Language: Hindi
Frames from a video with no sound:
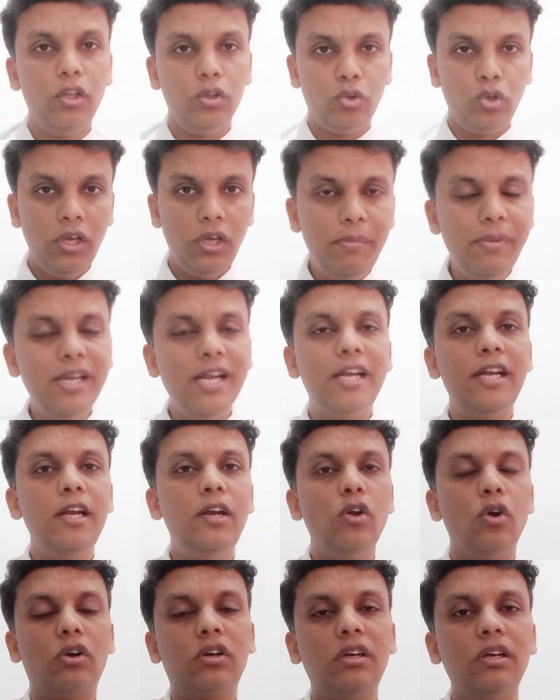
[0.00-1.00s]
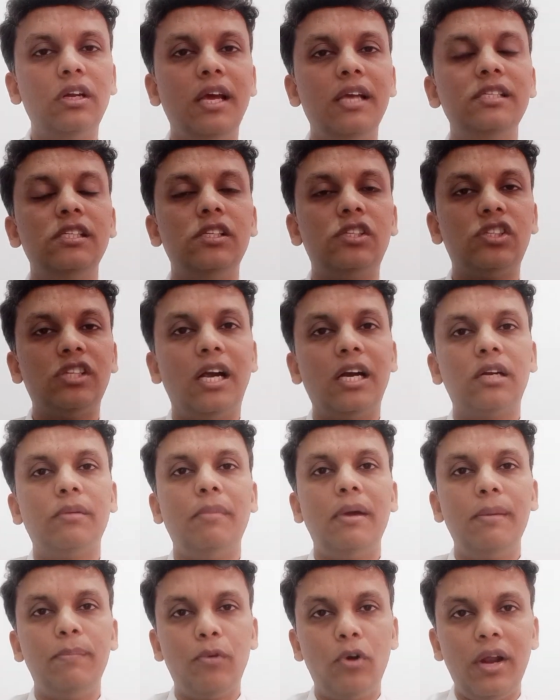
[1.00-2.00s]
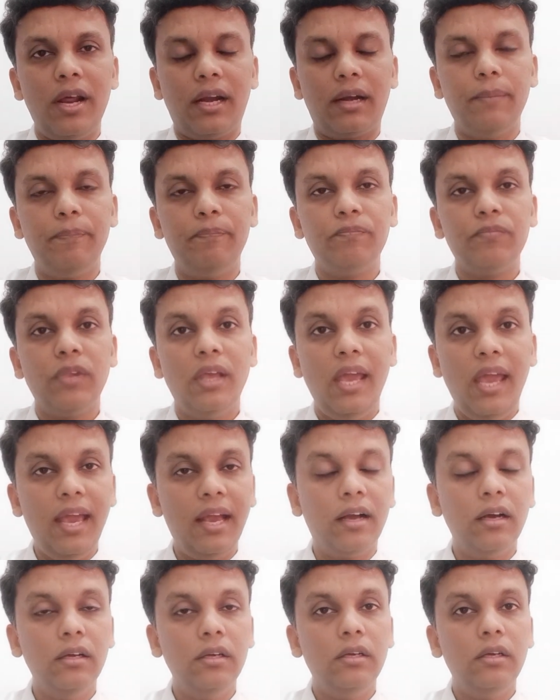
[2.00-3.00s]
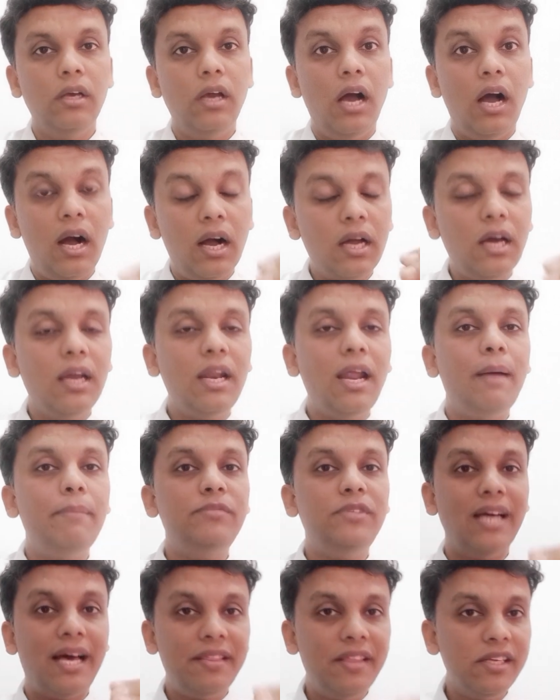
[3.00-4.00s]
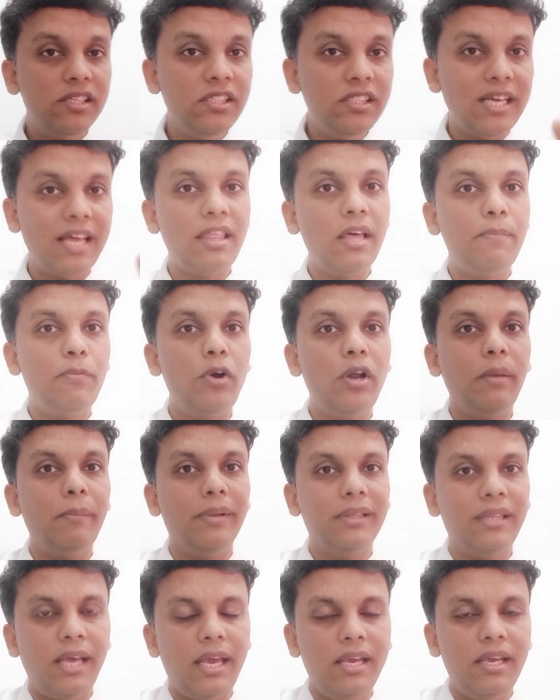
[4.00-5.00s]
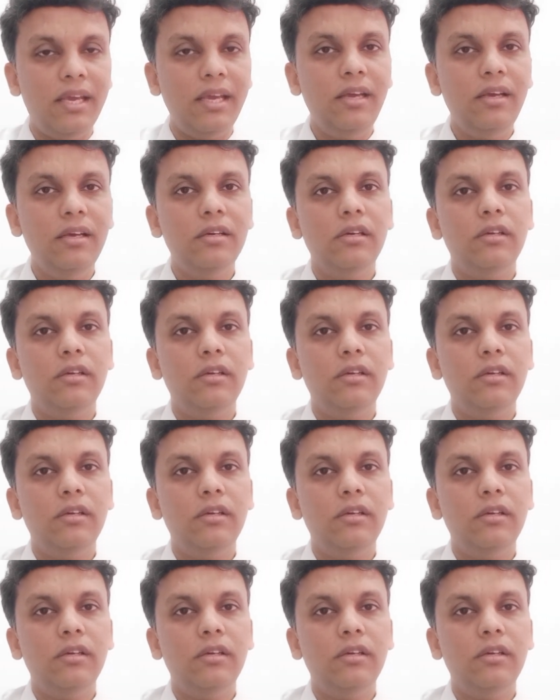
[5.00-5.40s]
तो इमीडिएटली डॉक्टर हैज़ स्टार्ट माई प्रोडक्ट एक अगर आप ज़्यादा से ज़्यादा प्रोडक्ट बताएंगे